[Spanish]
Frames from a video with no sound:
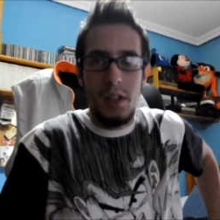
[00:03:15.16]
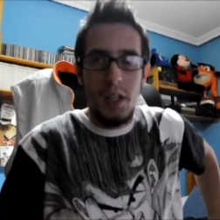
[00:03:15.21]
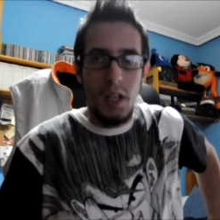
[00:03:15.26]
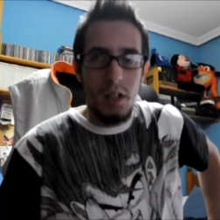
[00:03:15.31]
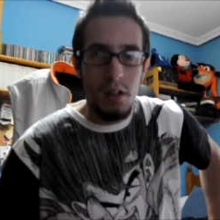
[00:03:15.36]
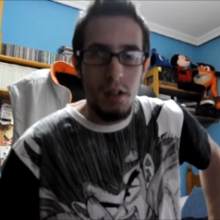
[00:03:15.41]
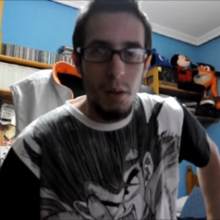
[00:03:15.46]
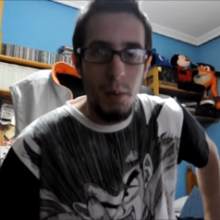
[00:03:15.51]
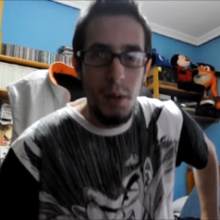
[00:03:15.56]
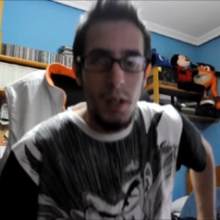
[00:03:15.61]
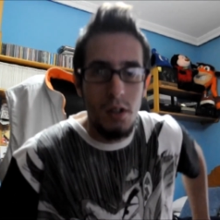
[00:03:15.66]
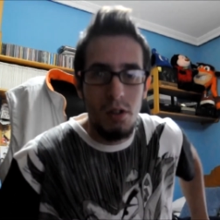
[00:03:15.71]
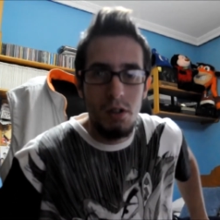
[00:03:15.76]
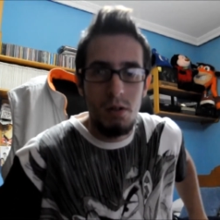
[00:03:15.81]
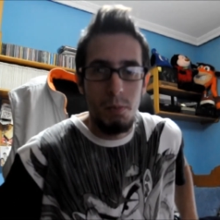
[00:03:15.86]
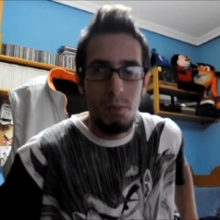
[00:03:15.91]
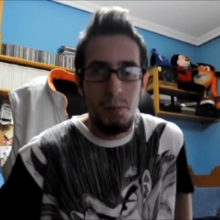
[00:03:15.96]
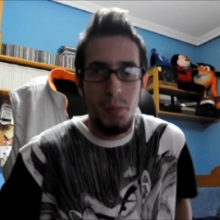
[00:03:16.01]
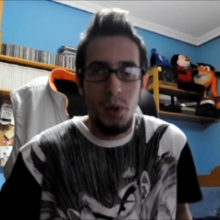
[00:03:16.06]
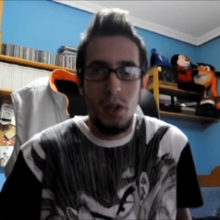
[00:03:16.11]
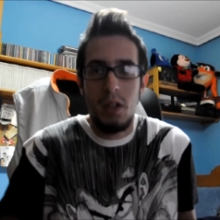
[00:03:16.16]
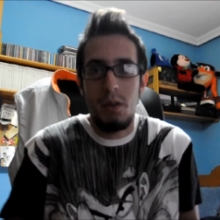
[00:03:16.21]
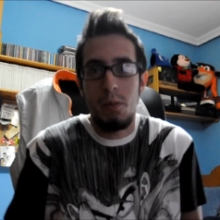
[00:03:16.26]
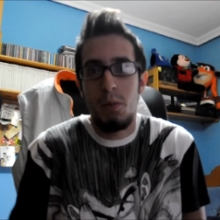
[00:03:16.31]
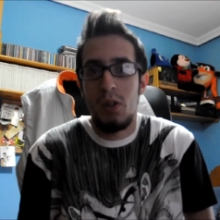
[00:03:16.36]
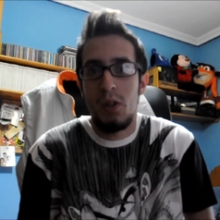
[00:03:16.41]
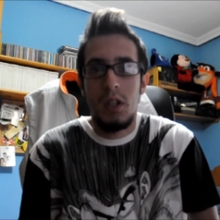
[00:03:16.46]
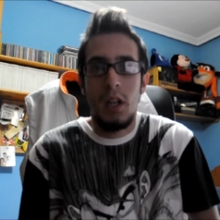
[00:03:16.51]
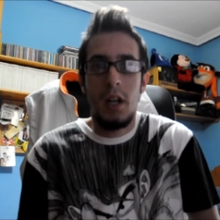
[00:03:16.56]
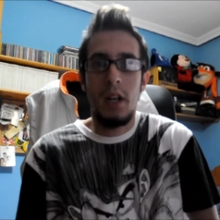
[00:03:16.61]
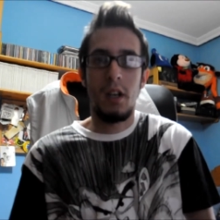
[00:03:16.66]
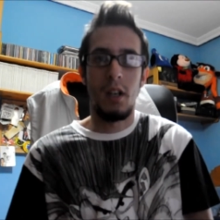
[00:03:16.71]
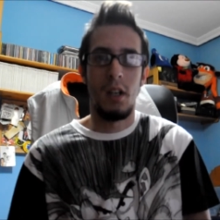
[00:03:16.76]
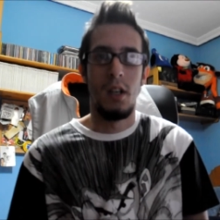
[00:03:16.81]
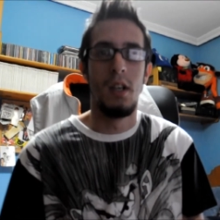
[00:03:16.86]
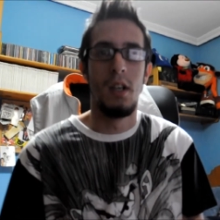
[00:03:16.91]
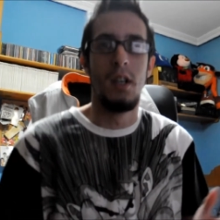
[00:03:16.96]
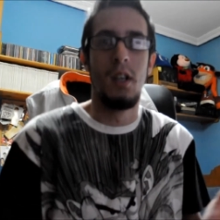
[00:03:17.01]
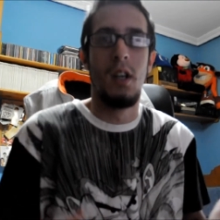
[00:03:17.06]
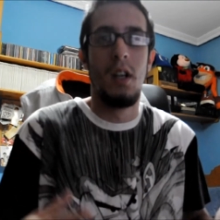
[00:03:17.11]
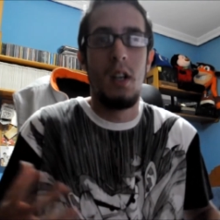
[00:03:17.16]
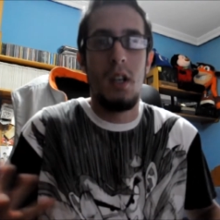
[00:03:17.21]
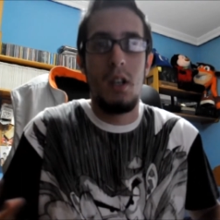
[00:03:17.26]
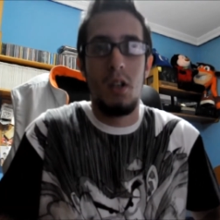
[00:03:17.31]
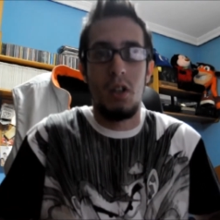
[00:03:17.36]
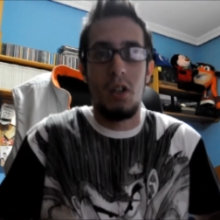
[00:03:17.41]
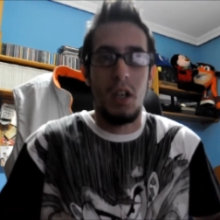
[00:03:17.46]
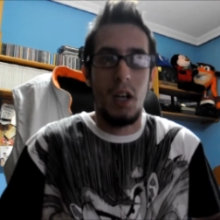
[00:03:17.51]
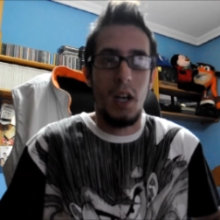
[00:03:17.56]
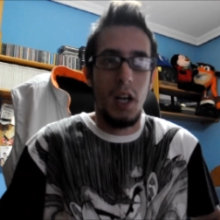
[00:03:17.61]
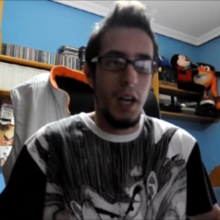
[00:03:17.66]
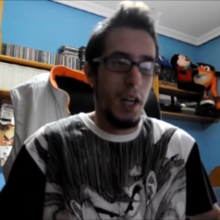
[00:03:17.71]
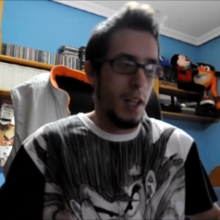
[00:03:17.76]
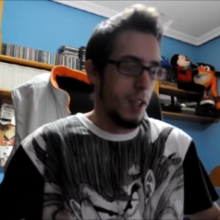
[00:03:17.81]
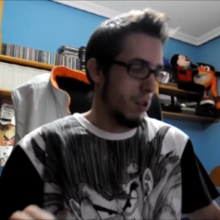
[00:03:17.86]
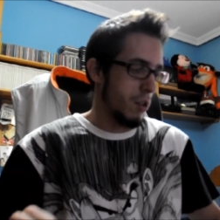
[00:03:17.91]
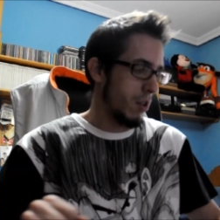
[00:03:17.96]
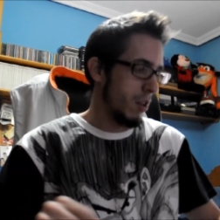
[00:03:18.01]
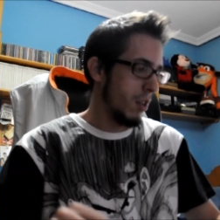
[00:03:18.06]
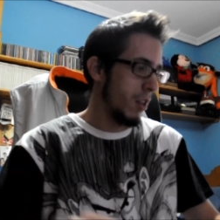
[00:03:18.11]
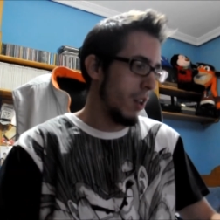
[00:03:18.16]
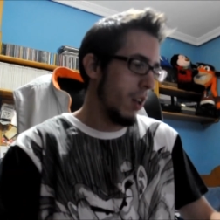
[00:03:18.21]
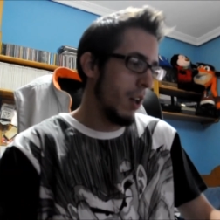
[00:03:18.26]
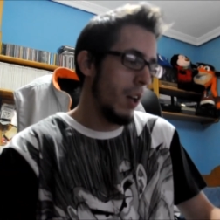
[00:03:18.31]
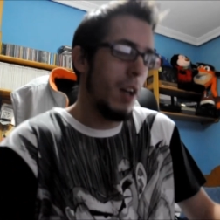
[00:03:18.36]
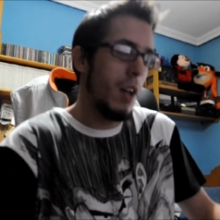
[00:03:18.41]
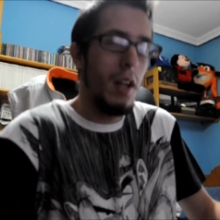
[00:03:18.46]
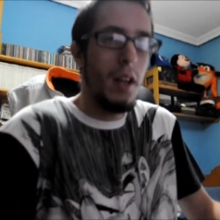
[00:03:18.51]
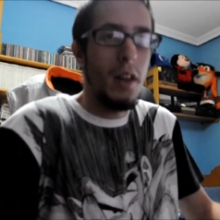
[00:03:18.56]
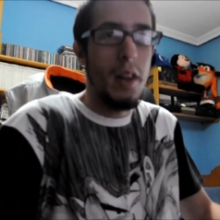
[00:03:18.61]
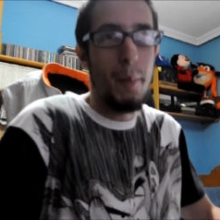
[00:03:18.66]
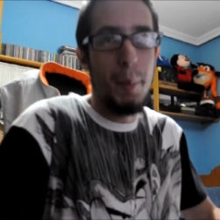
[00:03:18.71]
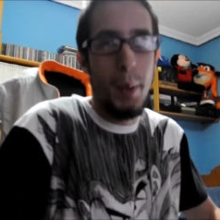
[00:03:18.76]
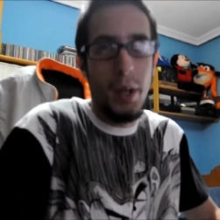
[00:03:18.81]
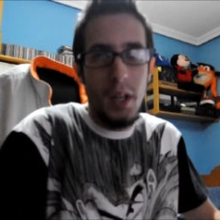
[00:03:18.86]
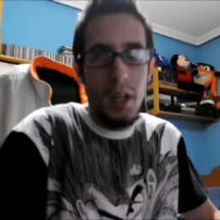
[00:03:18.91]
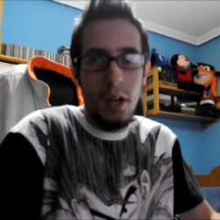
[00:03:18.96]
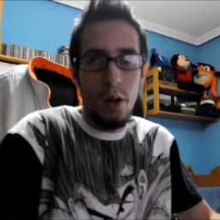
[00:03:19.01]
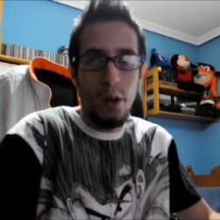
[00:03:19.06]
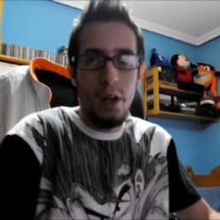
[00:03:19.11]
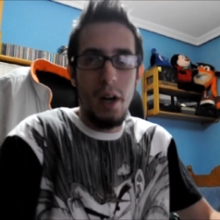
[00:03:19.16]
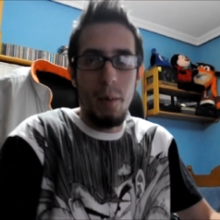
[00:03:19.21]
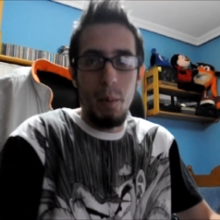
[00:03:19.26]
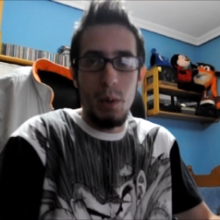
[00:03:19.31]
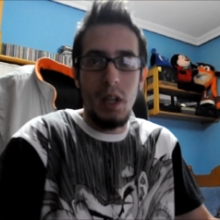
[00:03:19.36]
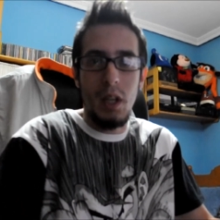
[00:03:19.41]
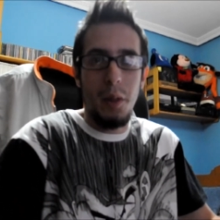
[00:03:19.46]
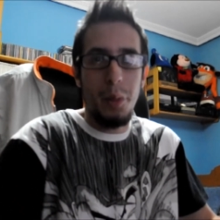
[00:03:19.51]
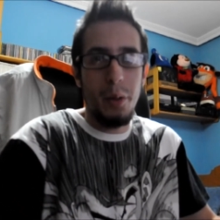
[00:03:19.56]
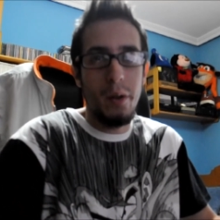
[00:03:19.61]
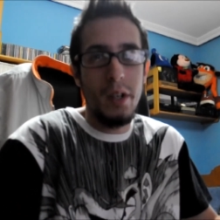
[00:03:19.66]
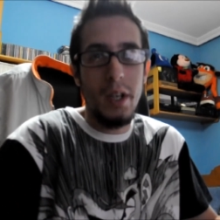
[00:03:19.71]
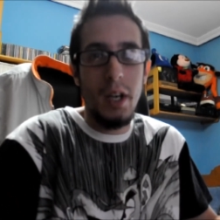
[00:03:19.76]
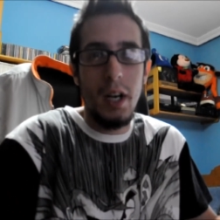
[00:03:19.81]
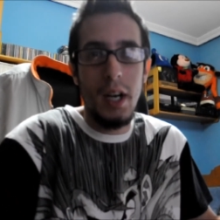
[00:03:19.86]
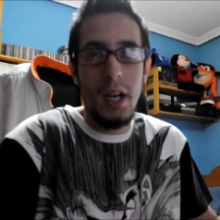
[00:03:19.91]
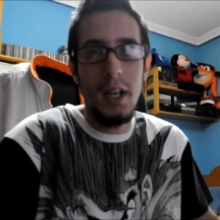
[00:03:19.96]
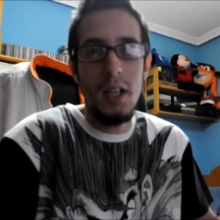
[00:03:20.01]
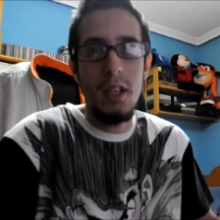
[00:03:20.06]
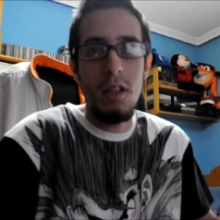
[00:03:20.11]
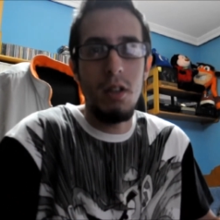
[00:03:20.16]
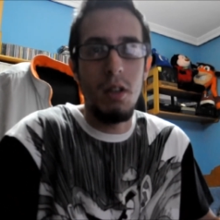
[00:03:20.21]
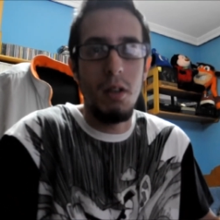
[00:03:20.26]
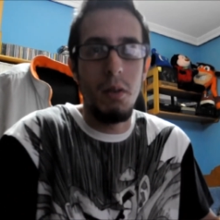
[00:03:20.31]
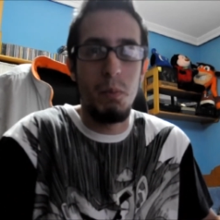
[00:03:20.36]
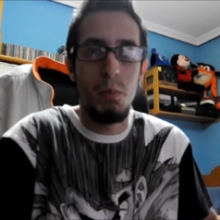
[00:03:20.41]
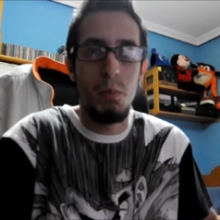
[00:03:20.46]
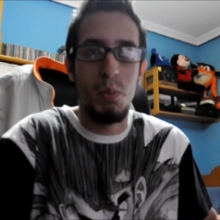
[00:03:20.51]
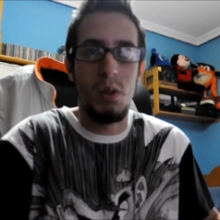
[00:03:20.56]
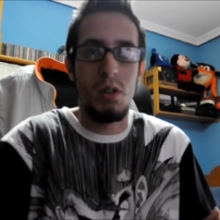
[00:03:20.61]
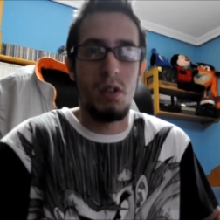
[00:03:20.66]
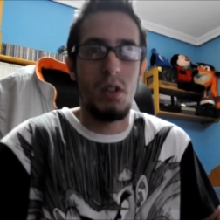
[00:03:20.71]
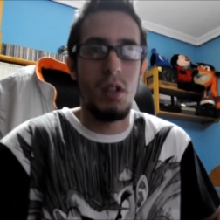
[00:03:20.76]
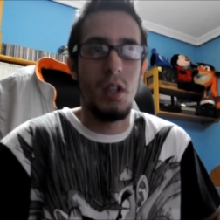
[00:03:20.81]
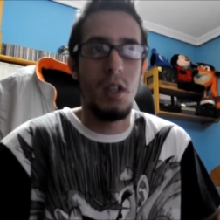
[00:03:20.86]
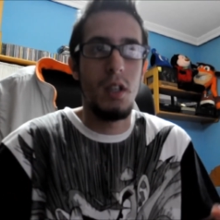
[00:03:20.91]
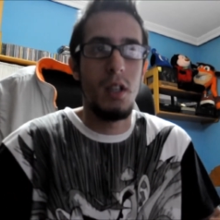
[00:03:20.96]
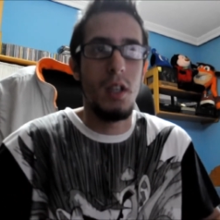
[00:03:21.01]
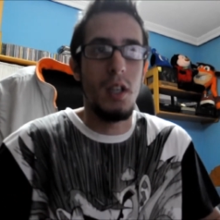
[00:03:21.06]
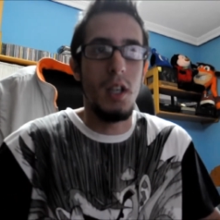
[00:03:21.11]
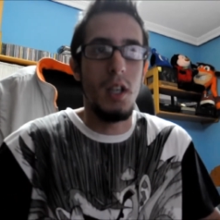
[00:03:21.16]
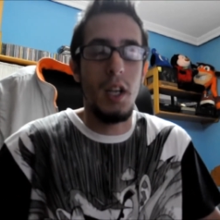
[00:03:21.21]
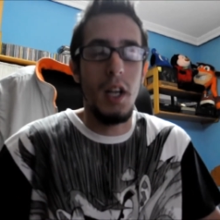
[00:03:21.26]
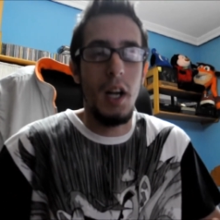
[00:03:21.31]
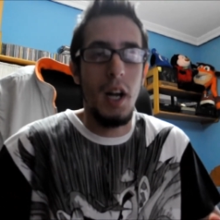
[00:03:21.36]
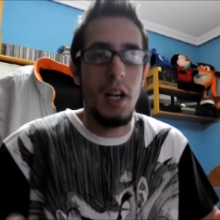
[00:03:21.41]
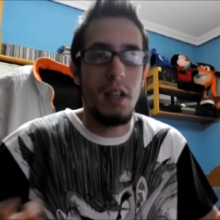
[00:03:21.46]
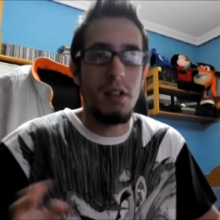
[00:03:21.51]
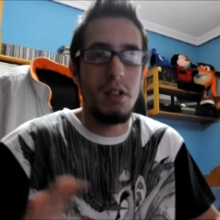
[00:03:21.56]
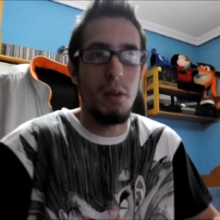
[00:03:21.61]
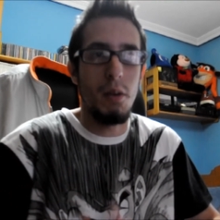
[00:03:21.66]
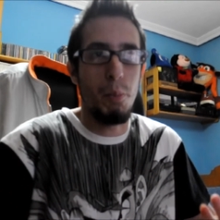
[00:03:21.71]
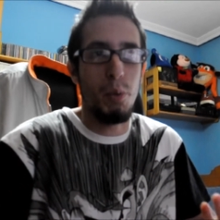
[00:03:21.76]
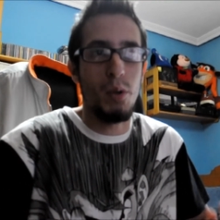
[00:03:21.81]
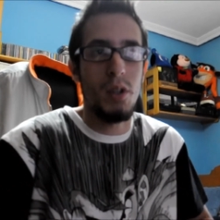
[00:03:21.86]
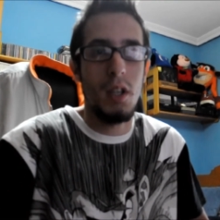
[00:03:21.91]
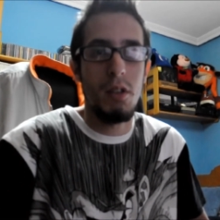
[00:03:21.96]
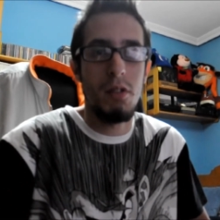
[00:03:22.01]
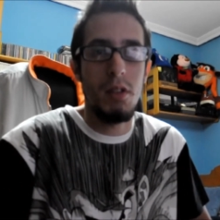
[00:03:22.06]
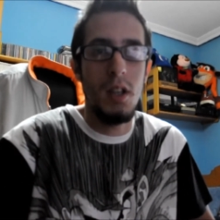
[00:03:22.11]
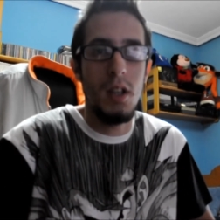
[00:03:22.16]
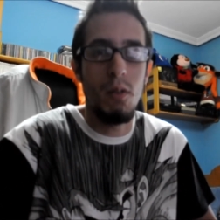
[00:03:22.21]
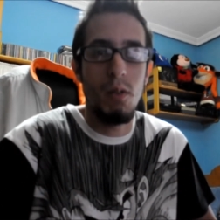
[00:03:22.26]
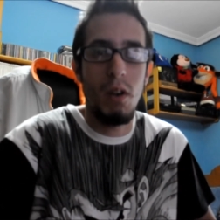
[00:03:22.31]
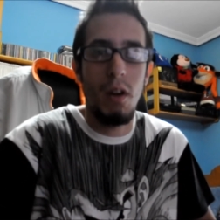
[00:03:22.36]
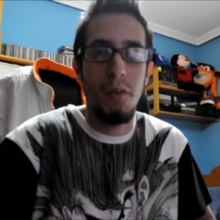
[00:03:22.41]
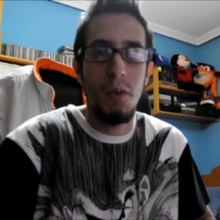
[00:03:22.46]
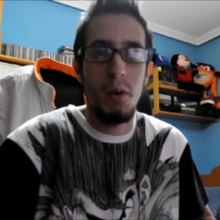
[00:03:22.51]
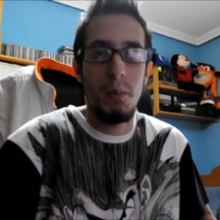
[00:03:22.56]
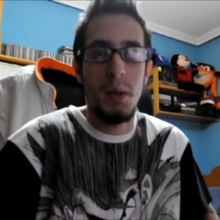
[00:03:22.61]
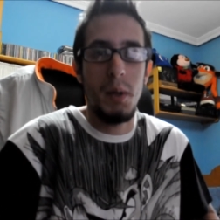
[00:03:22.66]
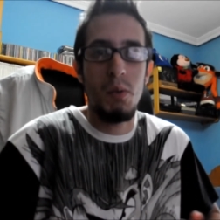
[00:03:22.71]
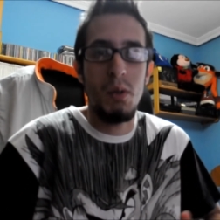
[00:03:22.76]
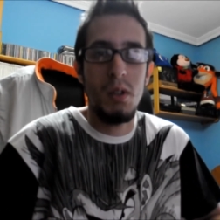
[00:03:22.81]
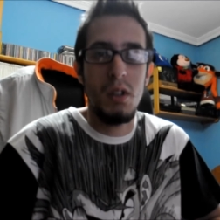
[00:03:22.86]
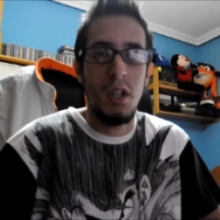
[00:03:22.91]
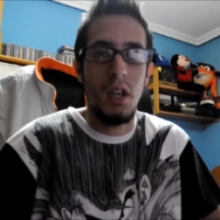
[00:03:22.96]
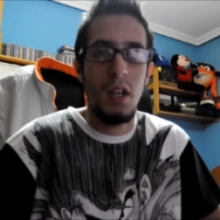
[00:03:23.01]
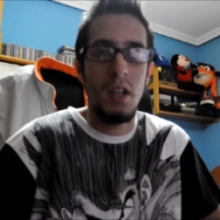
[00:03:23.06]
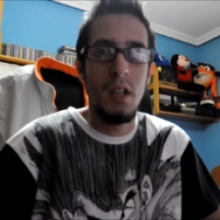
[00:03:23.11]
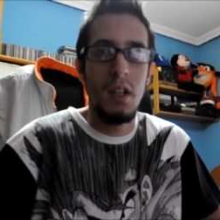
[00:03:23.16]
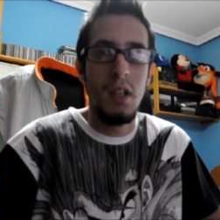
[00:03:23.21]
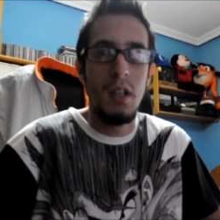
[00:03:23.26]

Ya sabéis, podéis votar lo que queráis dependiendo de la votación que hagáis, pues iré a las expos así, de una forma u otra,